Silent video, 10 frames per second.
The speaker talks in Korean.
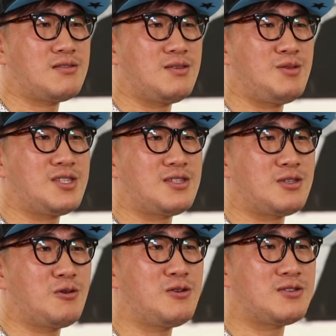이미지를
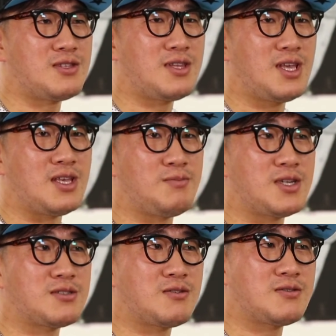떠올렸을 때
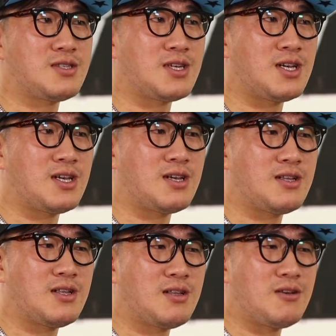임창정 씨가
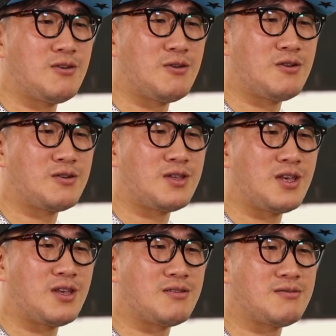어,
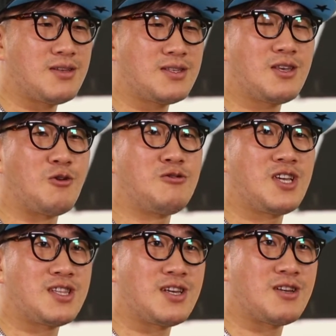되게 상당히
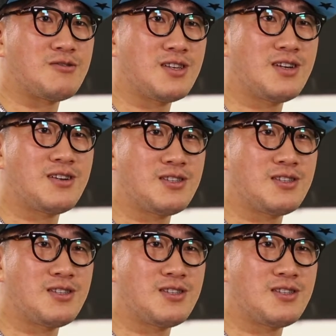어울리겠다라고 생각을